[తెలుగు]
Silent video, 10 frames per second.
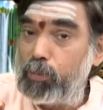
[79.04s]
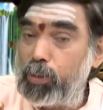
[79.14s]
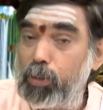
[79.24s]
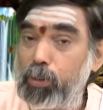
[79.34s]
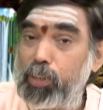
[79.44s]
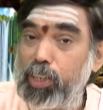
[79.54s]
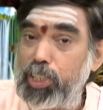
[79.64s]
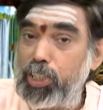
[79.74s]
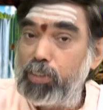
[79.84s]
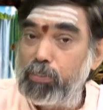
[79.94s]
వదులుతున్న
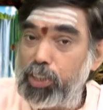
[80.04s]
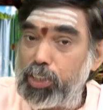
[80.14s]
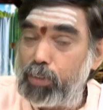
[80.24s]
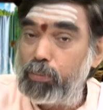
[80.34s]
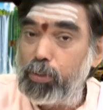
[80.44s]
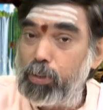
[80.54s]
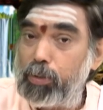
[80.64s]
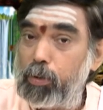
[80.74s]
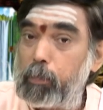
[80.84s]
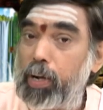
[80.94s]
జీవుడి చెవిలో
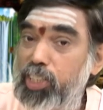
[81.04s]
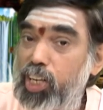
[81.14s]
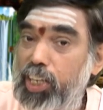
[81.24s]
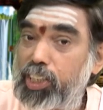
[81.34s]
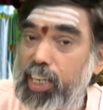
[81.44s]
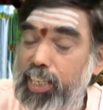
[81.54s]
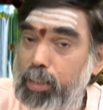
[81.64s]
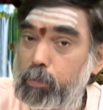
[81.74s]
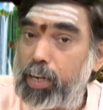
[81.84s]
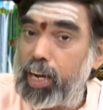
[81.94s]
పంచాక్షరి
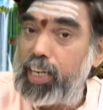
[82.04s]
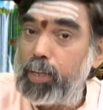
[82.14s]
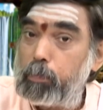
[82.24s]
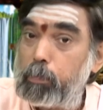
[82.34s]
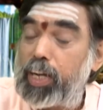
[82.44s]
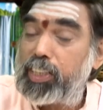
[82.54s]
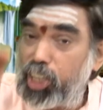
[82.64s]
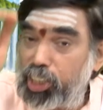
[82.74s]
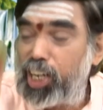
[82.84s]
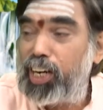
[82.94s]
చెప్పటాన్ని
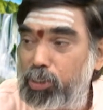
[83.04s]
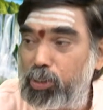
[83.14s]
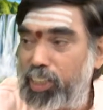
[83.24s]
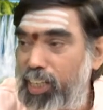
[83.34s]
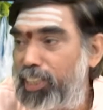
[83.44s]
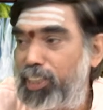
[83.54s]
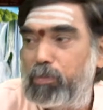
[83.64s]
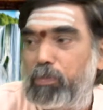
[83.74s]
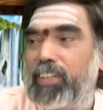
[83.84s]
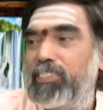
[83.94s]
ప్రత్యక్షంగా చూశానని
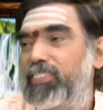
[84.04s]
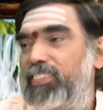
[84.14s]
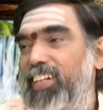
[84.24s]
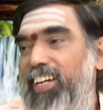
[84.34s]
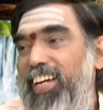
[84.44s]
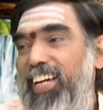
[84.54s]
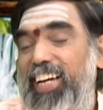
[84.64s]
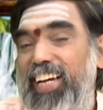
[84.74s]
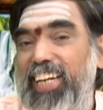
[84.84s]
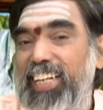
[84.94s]
చెప్పాడు
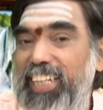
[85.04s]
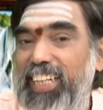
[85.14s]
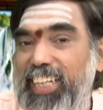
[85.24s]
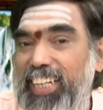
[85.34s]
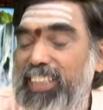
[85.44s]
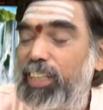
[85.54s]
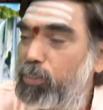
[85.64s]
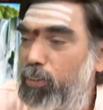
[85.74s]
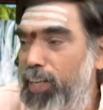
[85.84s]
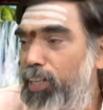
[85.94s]
ఇంత
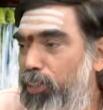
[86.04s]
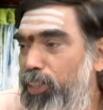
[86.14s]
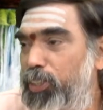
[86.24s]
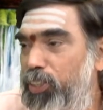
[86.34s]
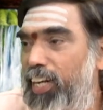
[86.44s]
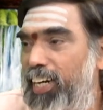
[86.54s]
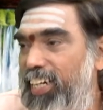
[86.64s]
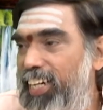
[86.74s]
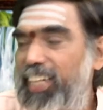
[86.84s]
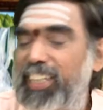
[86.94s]
వివరణ ఎందుకు
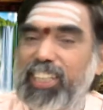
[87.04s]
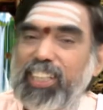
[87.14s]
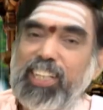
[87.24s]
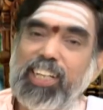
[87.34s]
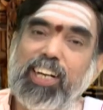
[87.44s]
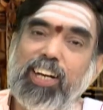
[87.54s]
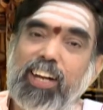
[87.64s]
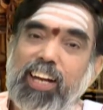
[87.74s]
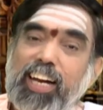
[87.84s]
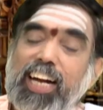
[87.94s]
ఇస్తున్నానంటే
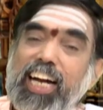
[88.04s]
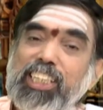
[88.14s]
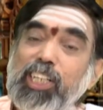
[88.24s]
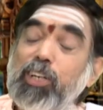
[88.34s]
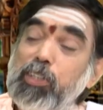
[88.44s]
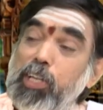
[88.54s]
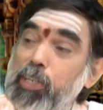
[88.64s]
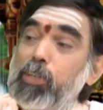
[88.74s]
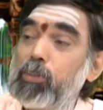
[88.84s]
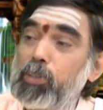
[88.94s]
కాశీలో
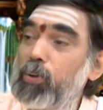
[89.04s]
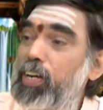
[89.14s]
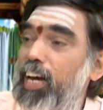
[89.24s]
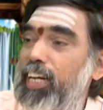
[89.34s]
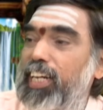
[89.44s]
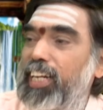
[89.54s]
ఎన్ని రోజులు ఉండాలి